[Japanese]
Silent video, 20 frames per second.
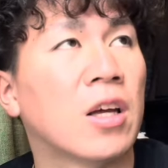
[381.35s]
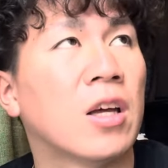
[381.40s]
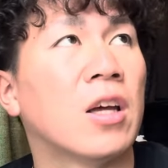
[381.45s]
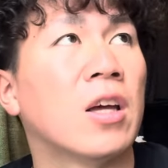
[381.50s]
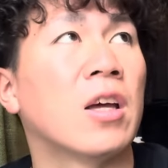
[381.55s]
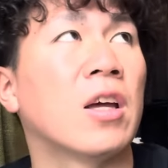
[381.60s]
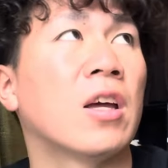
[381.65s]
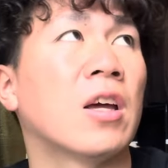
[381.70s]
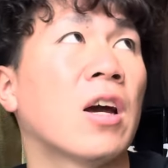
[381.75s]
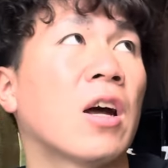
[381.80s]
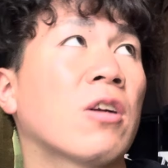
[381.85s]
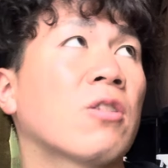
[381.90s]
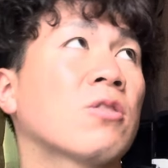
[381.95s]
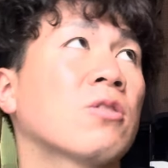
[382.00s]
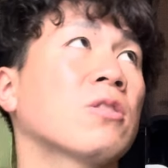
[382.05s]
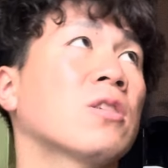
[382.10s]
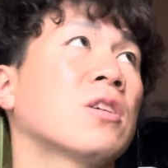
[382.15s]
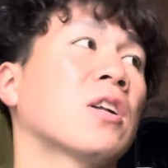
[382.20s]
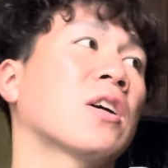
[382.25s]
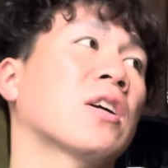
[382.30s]
えー、あの
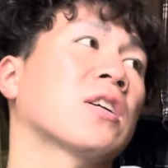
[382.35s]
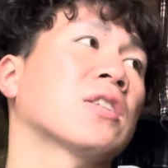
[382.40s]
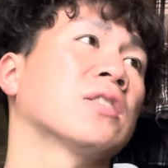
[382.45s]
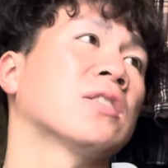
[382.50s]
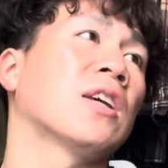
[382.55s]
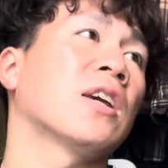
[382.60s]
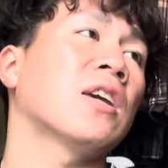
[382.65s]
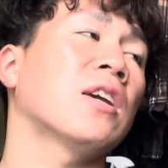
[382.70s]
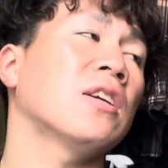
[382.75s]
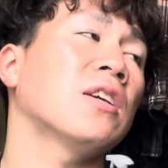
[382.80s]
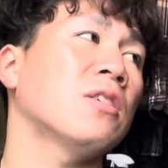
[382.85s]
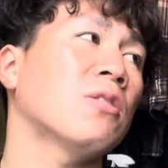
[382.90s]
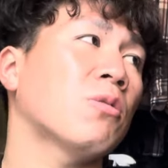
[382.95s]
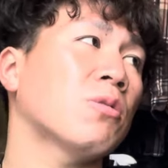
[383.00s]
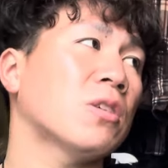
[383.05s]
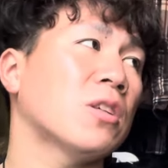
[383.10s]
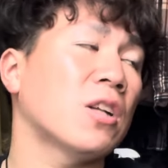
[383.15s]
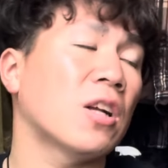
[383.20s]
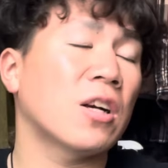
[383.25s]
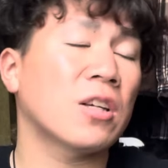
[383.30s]
時なんか全員
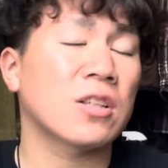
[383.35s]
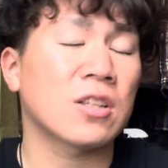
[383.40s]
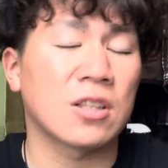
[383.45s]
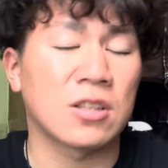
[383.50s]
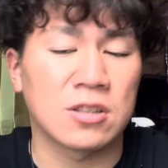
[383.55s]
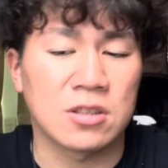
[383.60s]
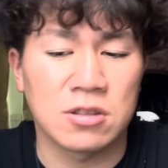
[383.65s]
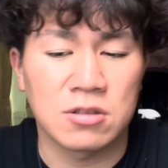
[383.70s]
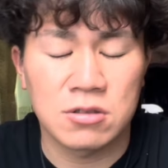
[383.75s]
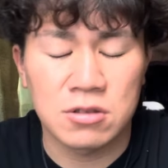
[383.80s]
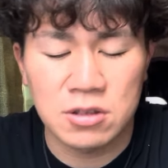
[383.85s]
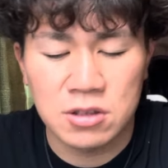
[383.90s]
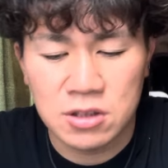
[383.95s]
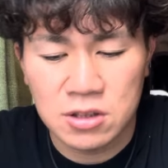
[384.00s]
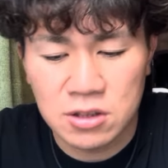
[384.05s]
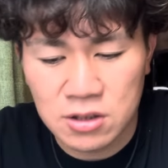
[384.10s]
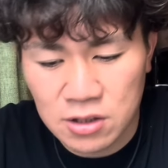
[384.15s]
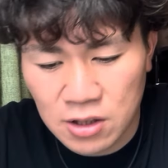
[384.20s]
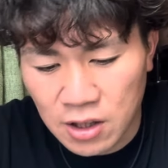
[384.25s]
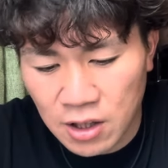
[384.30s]
沖縄県出
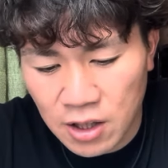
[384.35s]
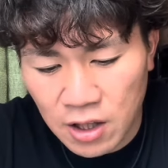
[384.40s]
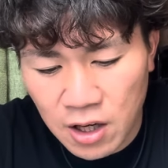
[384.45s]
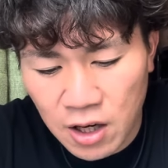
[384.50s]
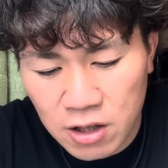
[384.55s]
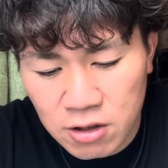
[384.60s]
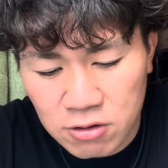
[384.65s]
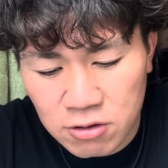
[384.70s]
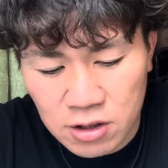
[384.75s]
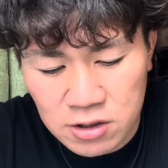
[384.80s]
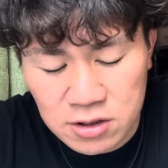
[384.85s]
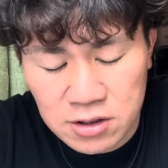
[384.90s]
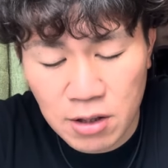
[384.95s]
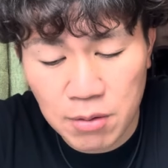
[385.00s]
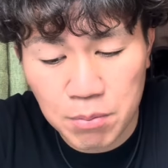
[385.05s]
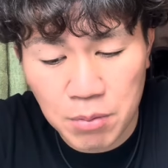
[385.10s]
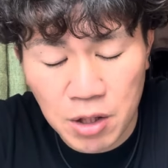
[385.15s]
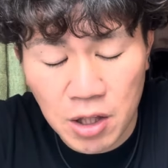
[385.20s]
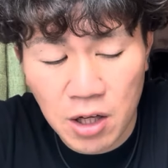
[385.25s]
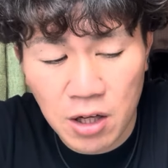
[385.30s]
身で、春夏
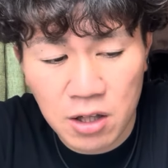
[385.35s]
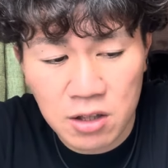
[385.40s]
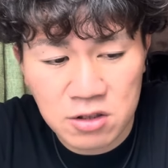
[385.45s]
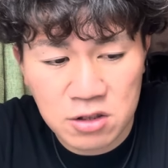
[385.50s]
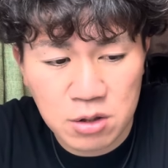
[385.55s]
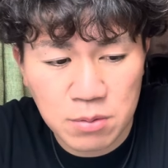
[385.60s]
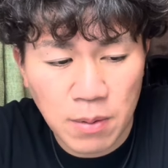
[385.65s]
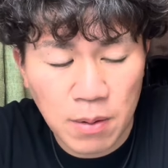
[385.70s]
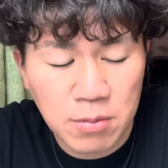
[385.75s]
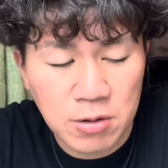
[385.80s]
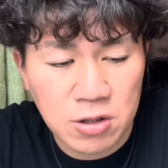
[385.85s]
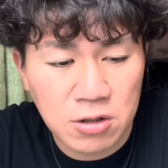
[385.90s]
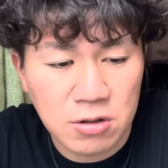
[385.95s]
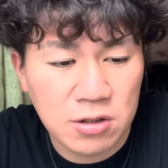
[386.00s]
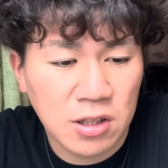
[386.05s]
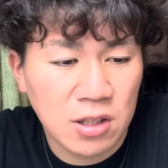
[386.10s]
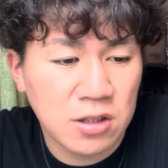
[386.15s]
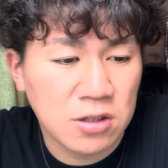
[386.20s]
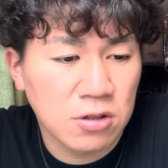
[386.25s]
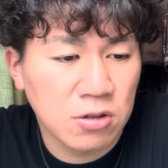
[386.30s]
連覇ね、花島袋
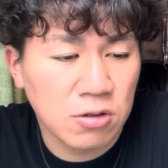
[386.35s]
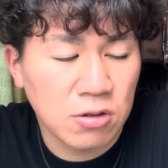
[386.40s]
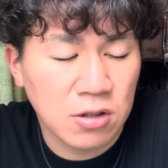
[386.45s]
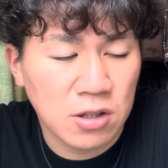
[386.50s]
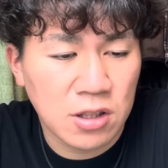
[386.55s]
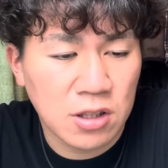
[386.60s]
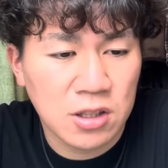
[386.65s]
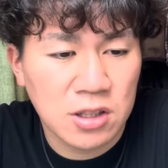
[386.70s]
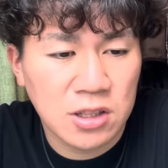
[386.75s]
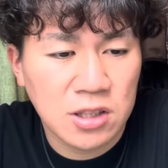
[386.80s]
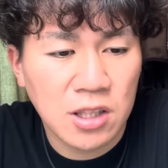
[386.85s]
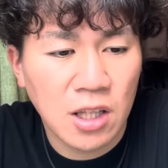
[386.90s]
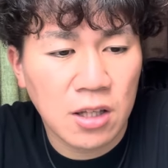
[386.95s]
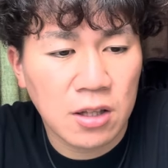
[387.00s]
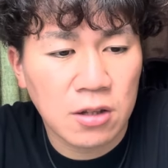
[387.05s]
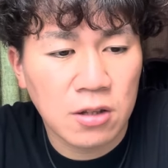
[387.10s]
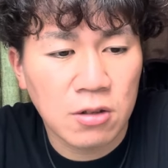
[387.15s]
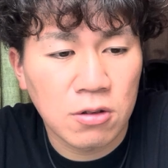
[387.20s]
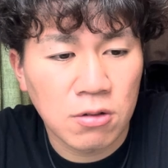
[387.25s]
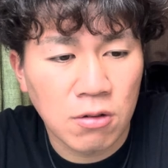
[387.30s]
選手の時にしたっ
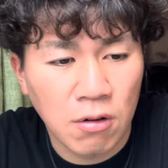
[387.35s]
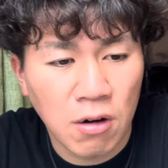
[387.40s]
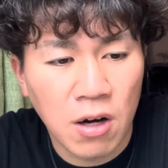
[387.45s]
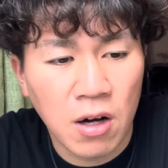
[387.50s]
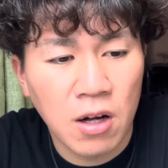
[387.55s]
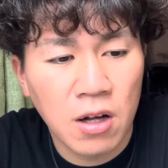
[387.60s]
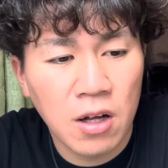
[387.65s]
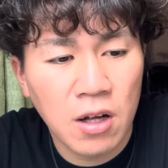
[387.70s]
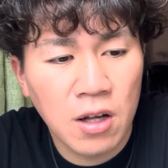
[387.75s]
ていうのは、